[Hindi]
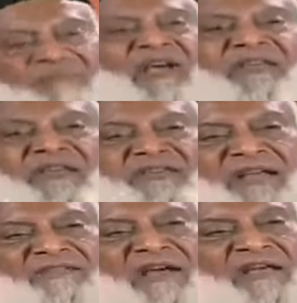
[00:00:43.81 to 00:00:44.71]
समझा ये
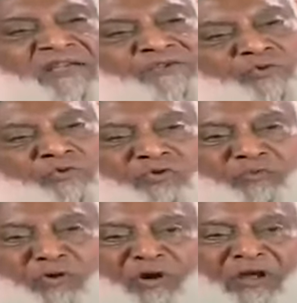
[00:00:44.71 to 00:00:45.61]
जाता है कि
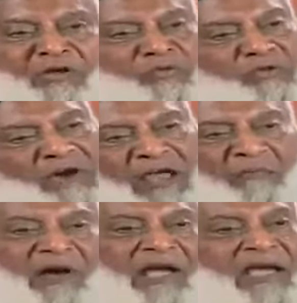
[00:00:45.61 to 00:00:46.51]
झूठ बोले और बुलवाए